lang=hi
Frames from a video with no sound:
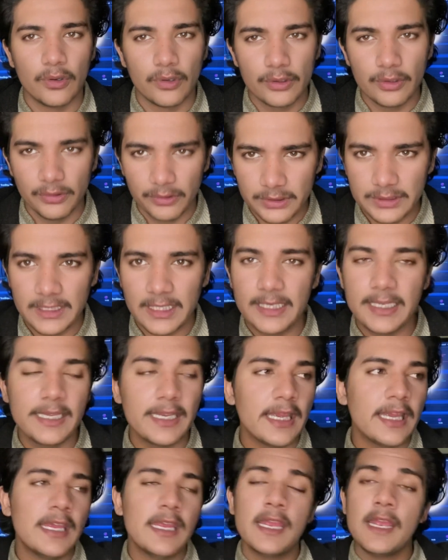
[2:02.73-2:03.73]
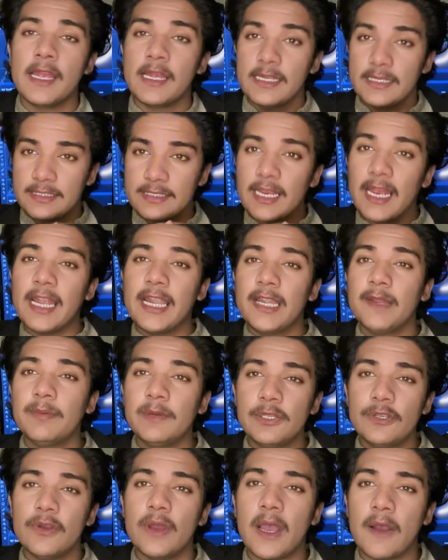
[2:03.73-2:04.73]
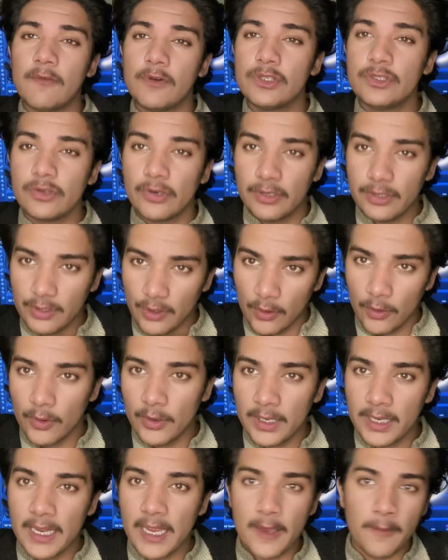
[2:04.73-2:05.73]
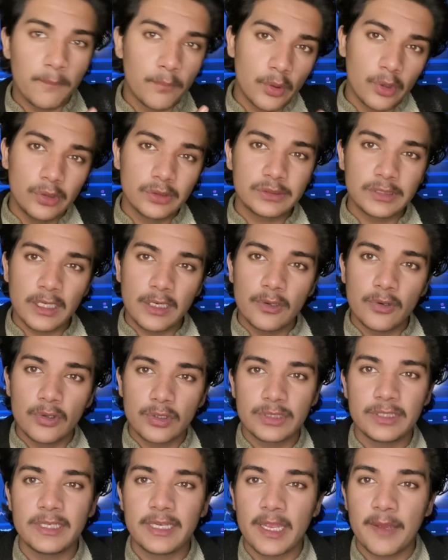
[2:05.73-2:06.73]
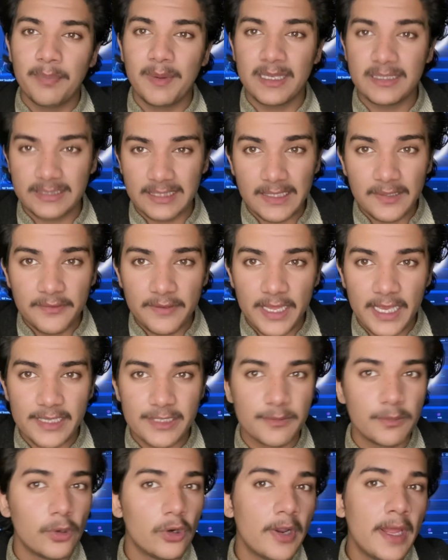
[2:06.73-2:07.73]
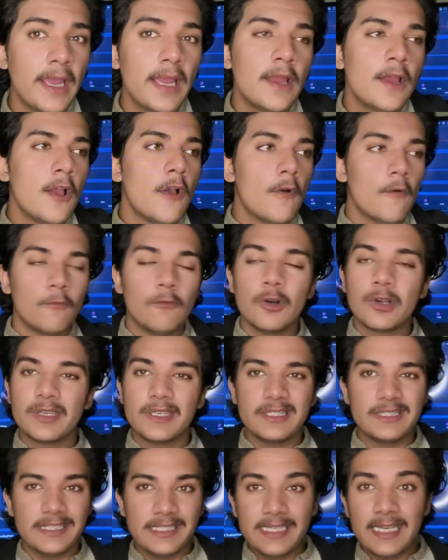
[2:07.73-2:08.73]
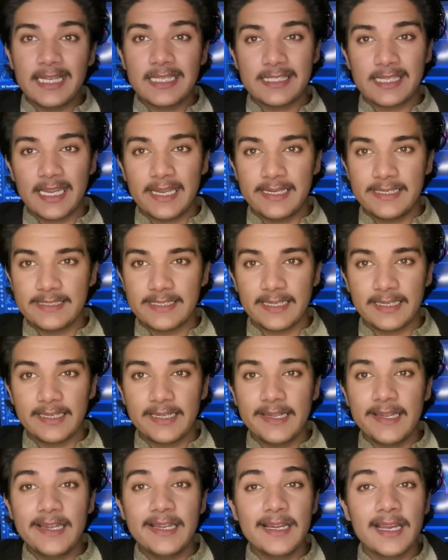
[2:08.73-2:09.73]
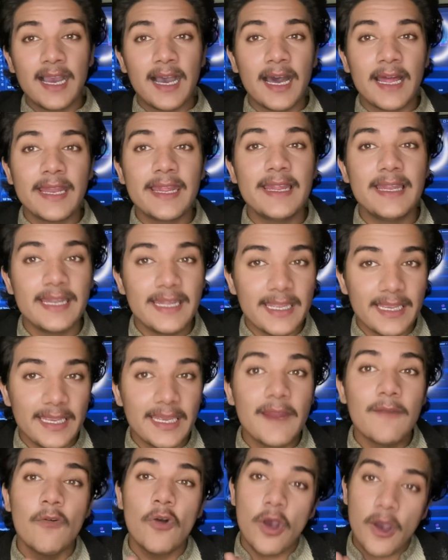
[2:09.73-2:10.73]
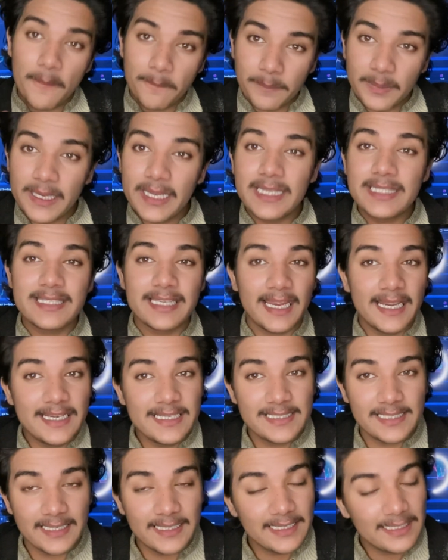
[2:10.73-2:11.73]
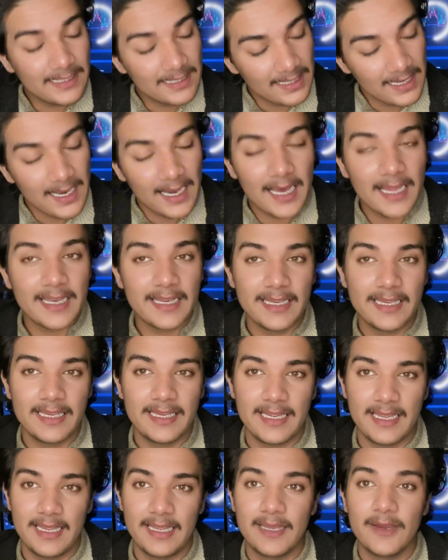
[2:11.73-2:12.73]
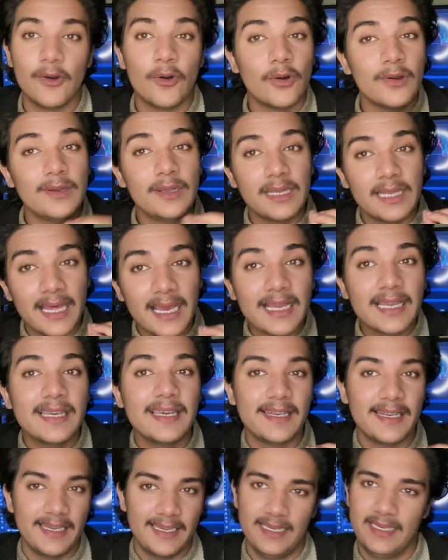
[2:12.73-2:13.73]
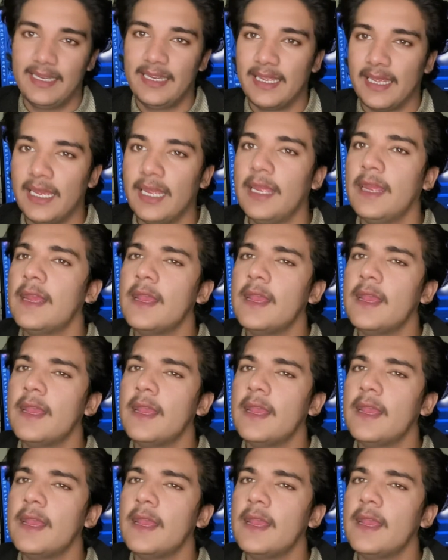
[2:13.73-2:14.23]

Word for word: ऑन हो जानी है चाइल्ड भी जो है वो ज्वाइन हो रहे हैं बहुत से लोग जिनके पास सेल्फ डैशबोर्ड है वो किसी का चाइल्ड चैनल नहीं लगा रहे लेकिन वो अपने चाइल्ड चैनल लगा रहे हैं और लग रहे हैं